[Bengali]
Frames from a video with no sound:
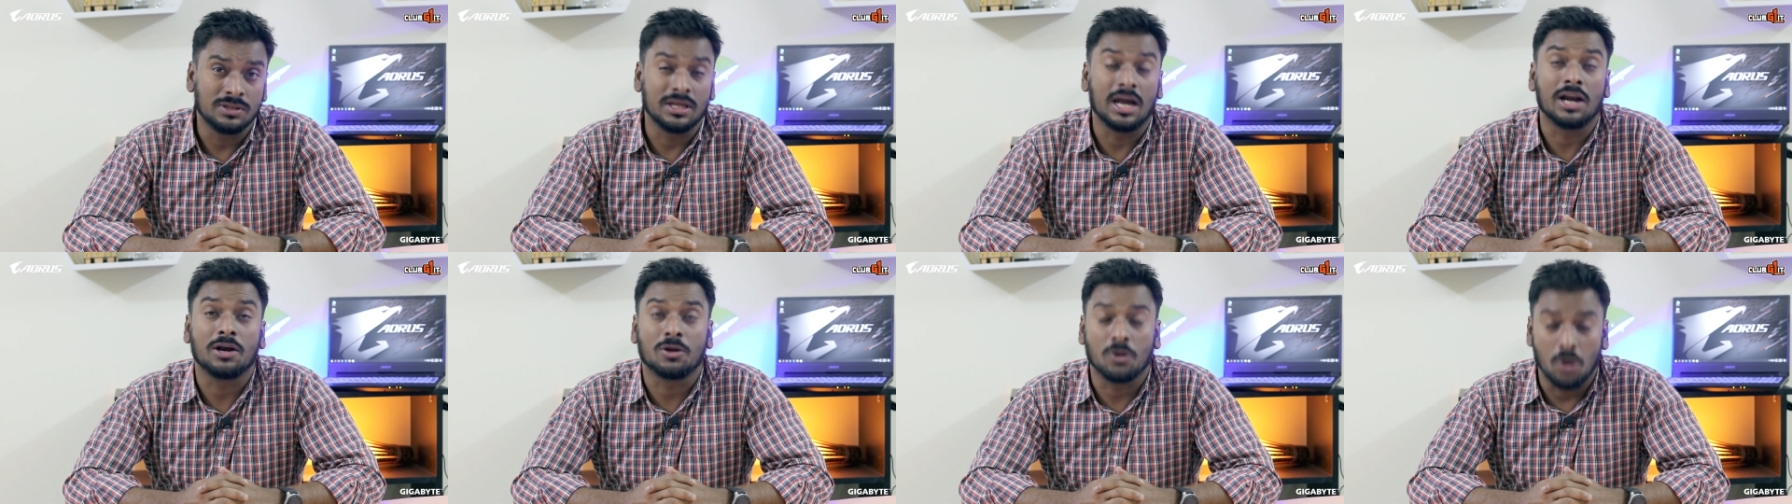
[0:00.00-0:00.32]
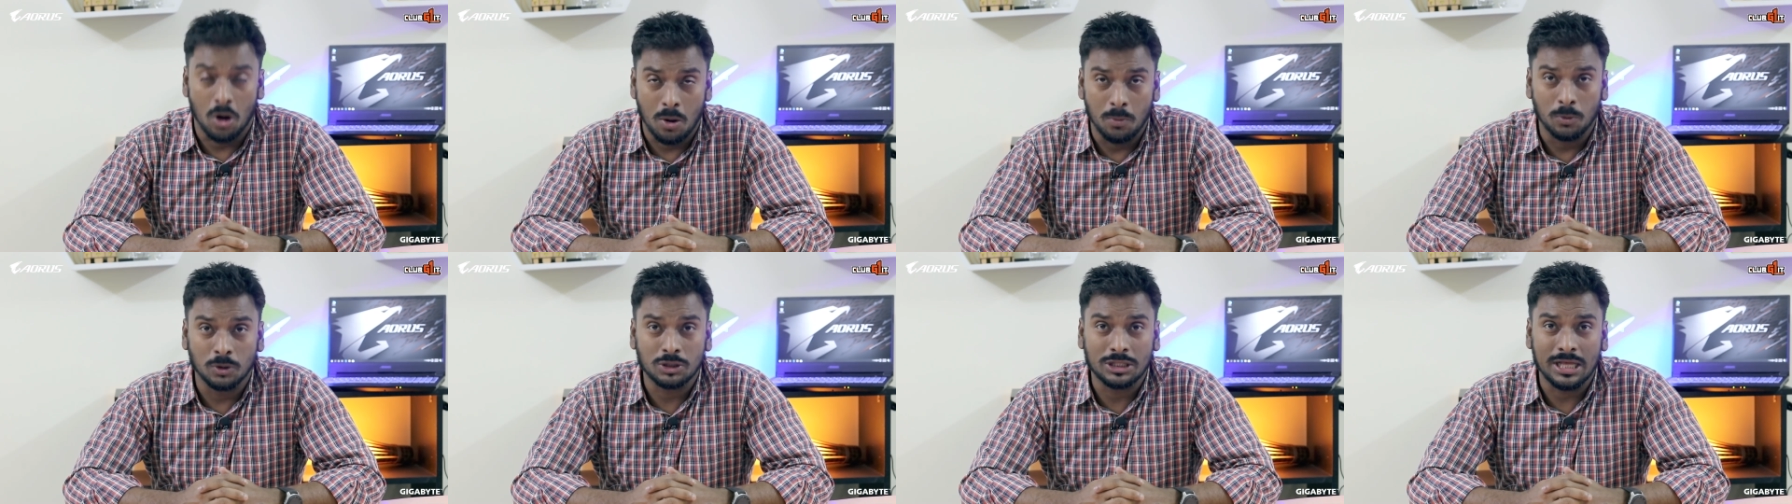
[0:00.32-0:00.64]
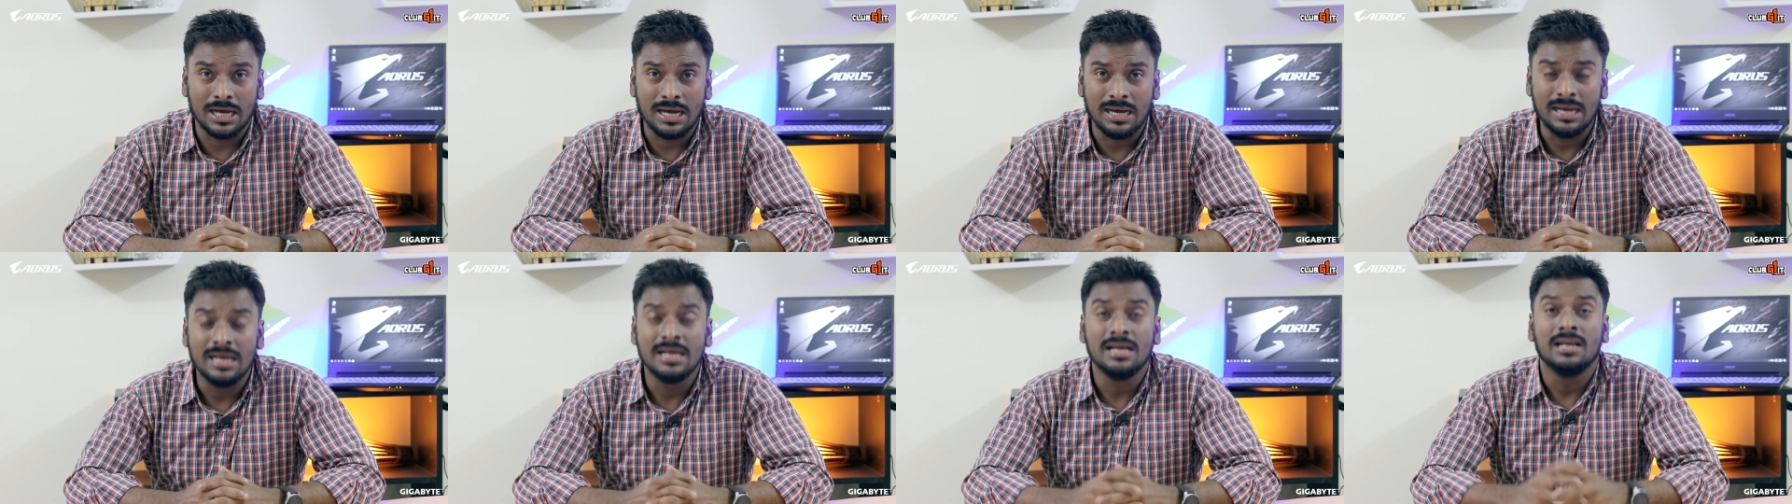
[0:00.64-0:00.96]
তার
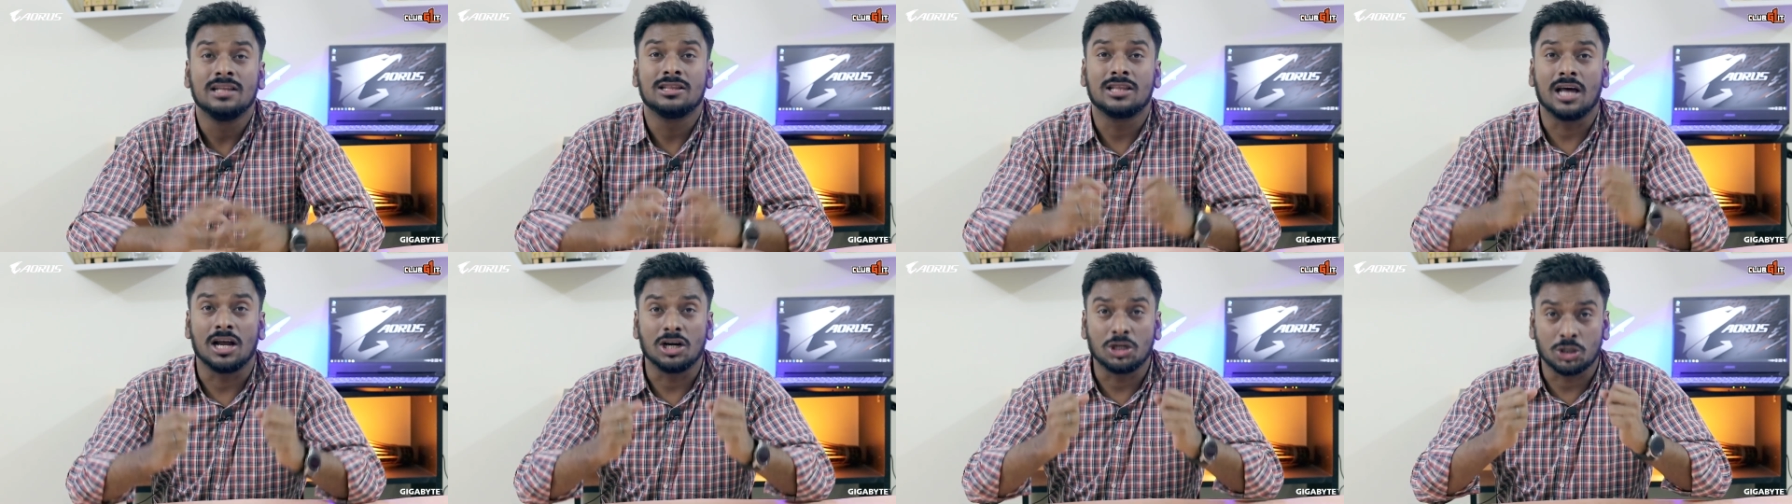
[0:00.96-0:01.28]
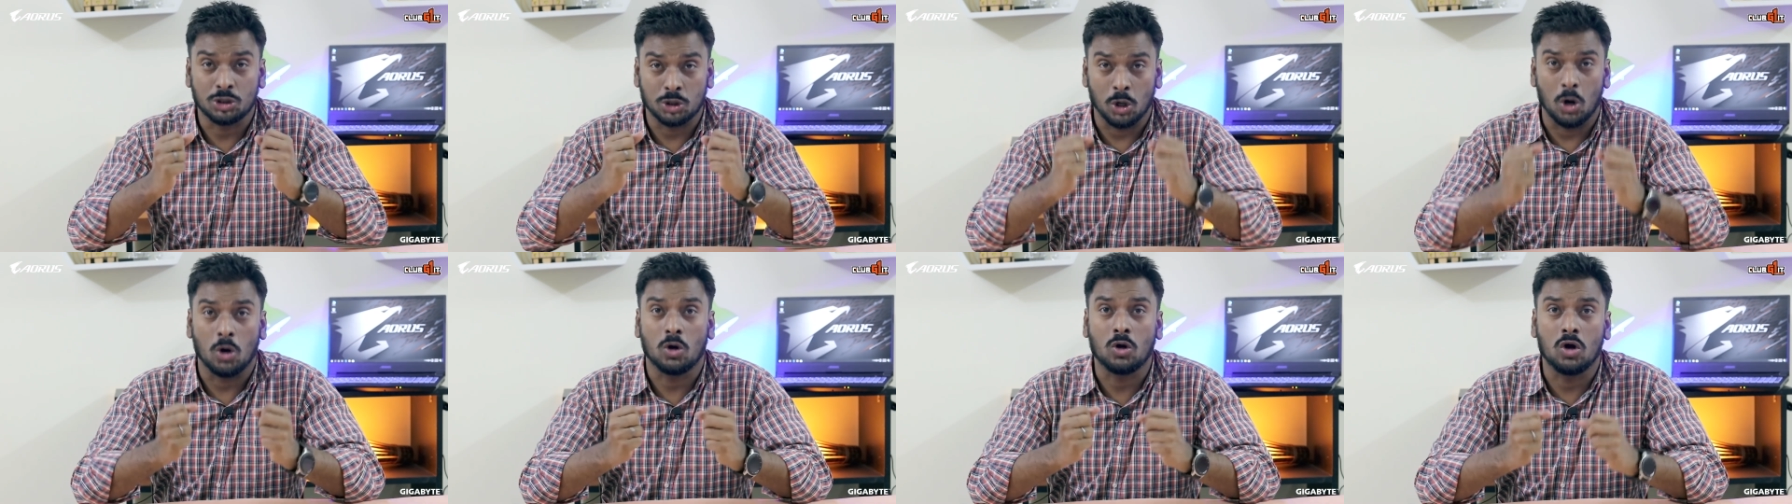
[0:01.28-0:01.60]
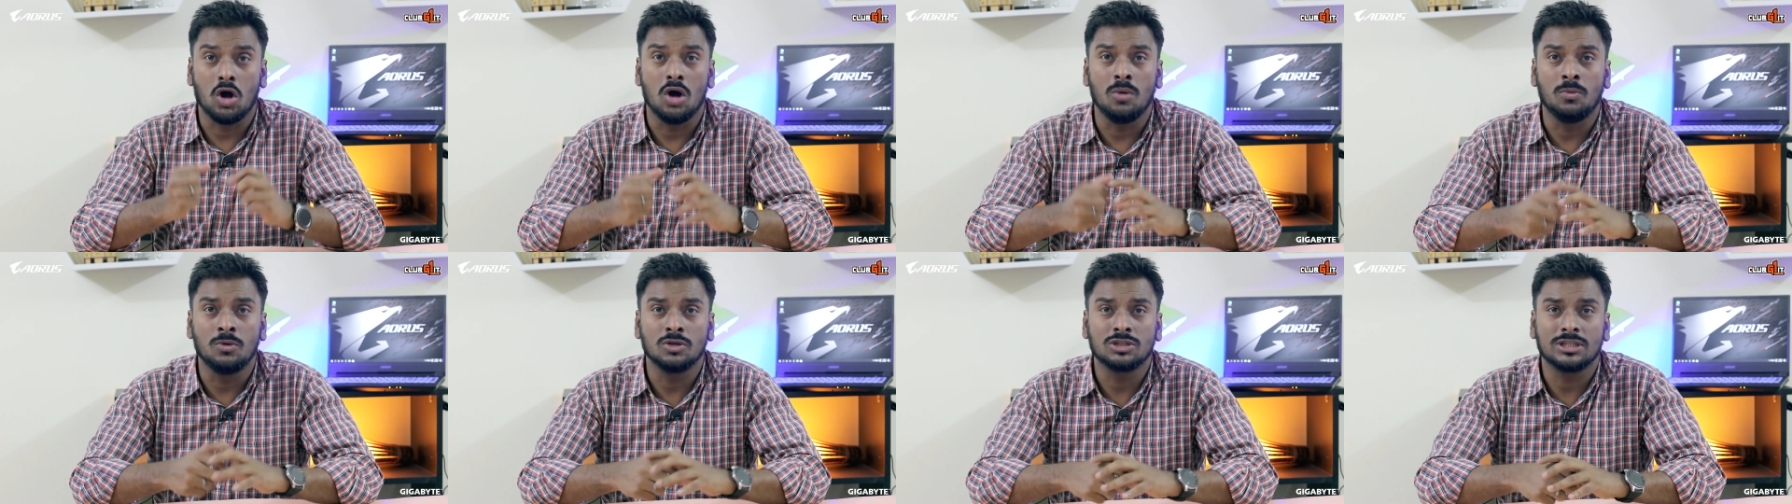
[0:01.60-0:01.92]
ক্ষমতা তার
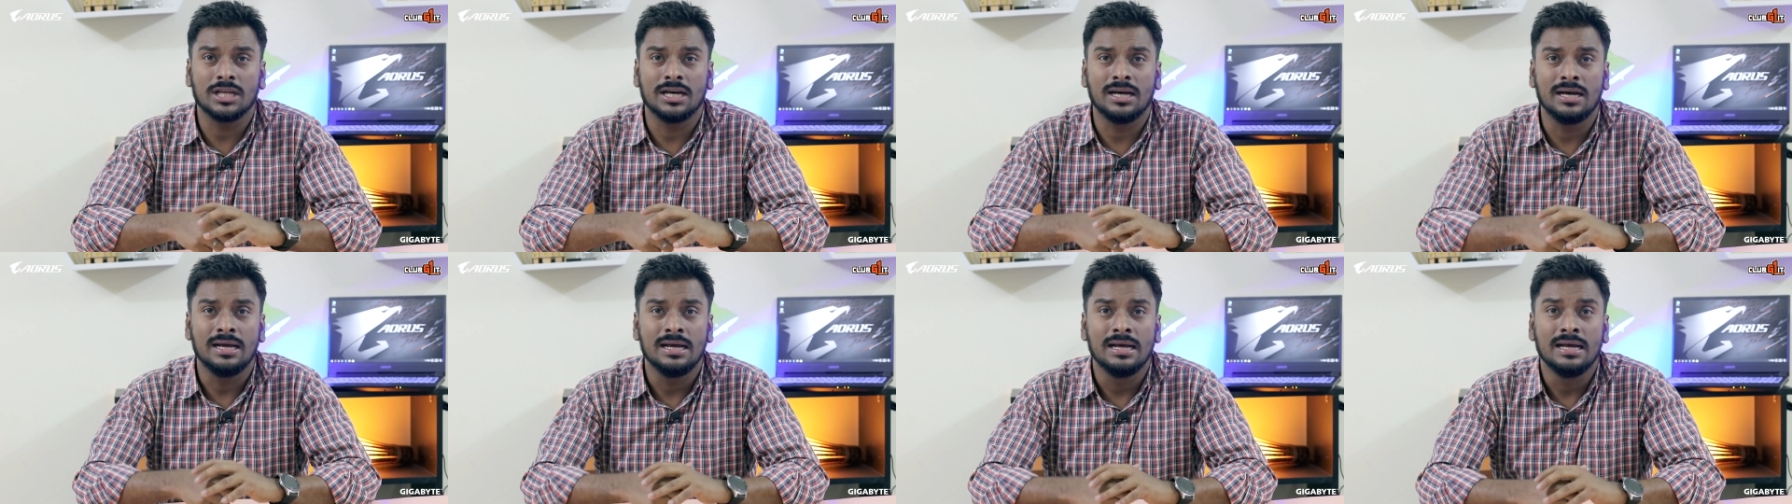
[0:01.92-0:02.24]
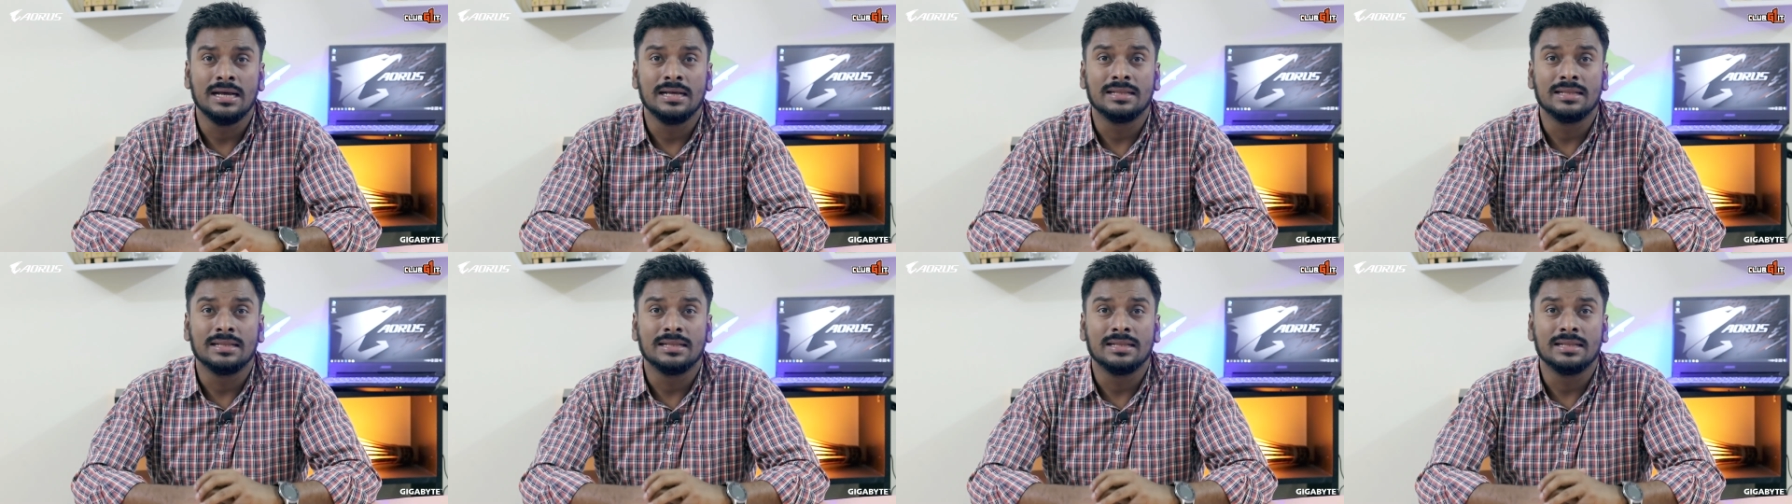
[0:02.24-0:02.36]
সক্ষমতা